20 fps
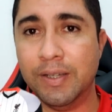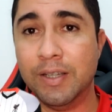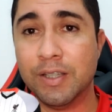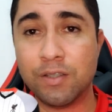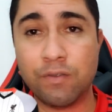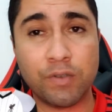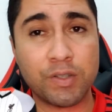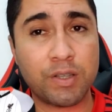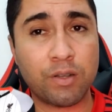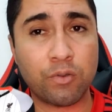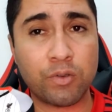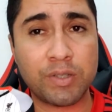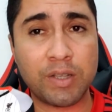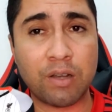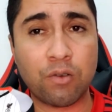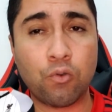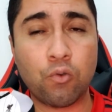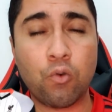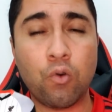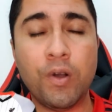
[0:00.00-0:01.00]
Se você não
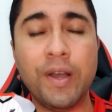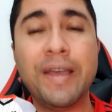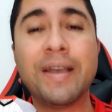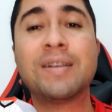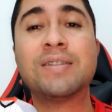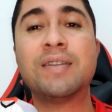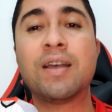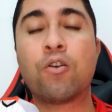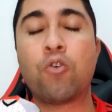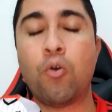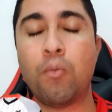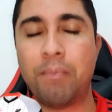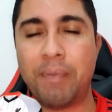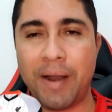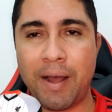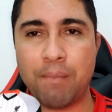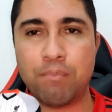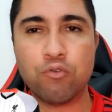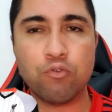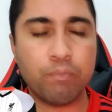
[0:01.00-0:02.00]
quiser concorrer, quiser
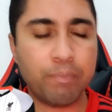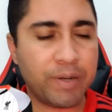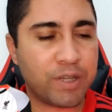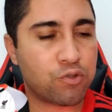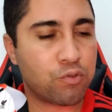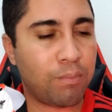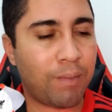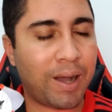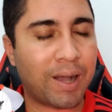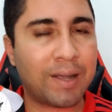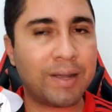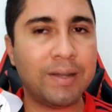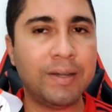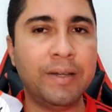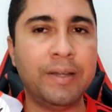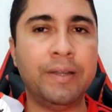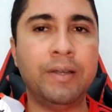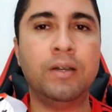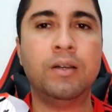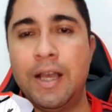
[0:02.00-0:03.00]
comprar por um preço
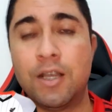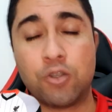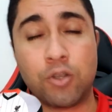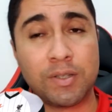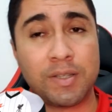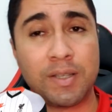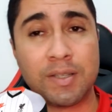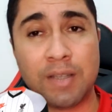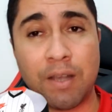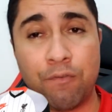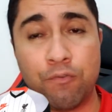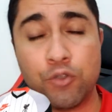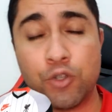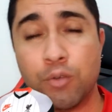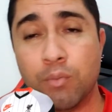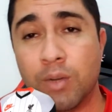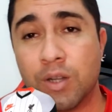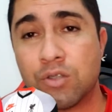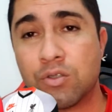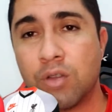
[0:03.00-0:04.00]
bacana, é só acessar
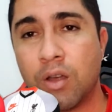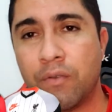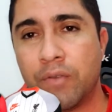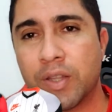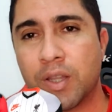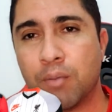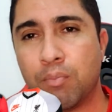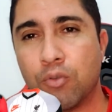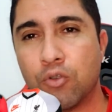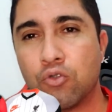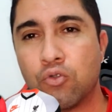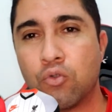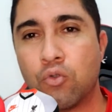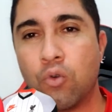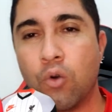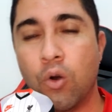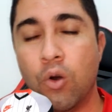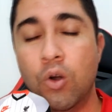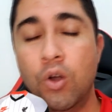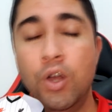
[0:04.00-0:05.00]

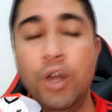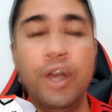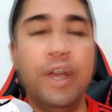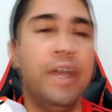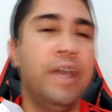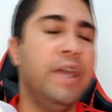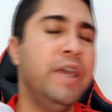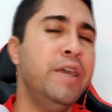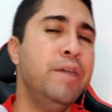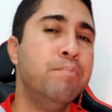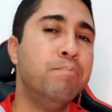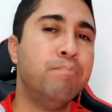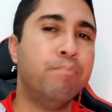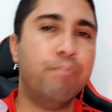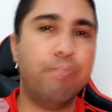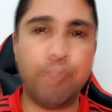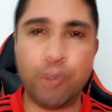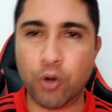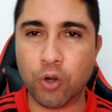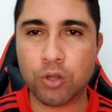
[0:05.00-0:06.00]
futimantos90.com e
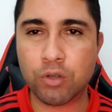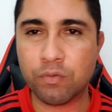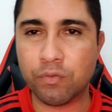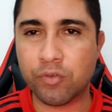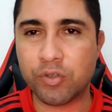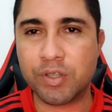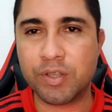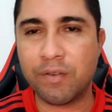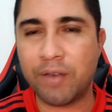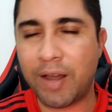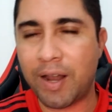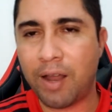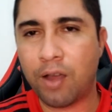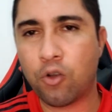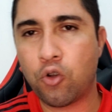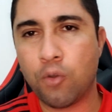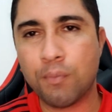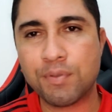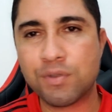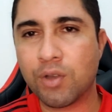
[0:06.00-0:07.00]
Pronto, você vai lá,
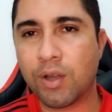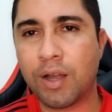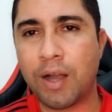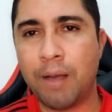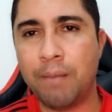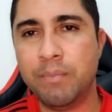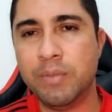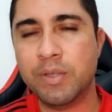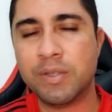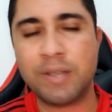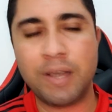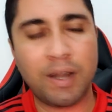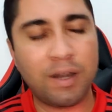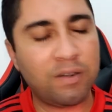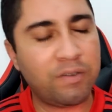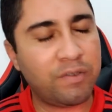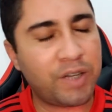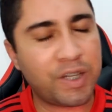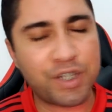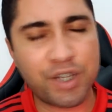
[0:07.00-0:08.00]
compra sua camisa,
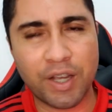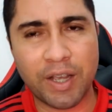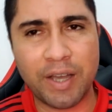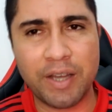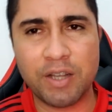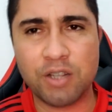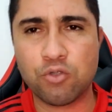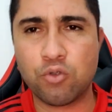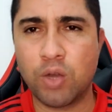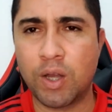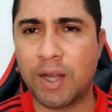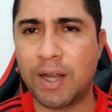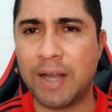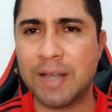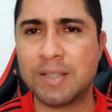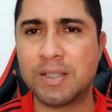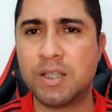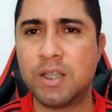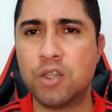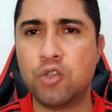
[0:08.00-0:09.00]
ela vai chegar aí na sua
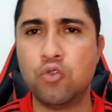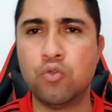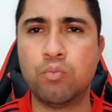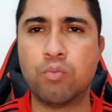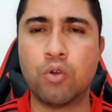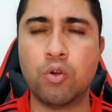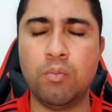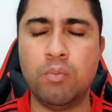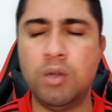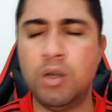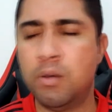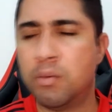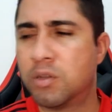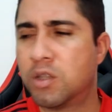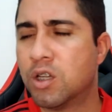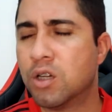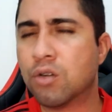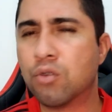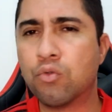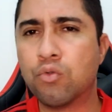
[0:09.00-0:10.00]
casa sem nenhum problema,
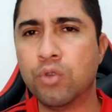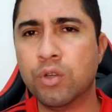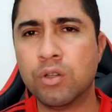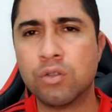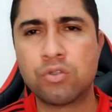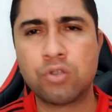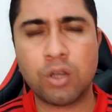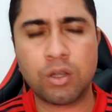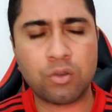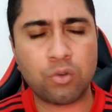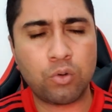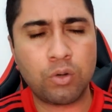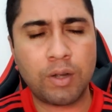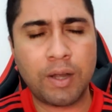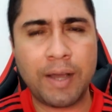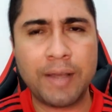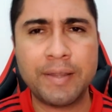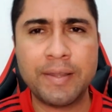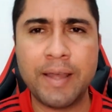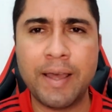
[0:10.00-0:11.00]
tranquilo, só
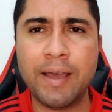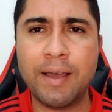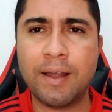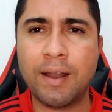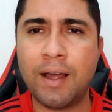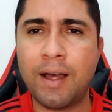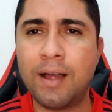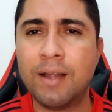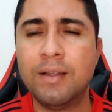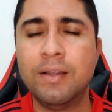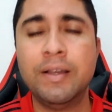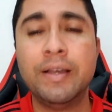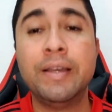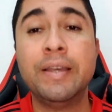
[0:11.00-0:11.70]
trocar ideia lá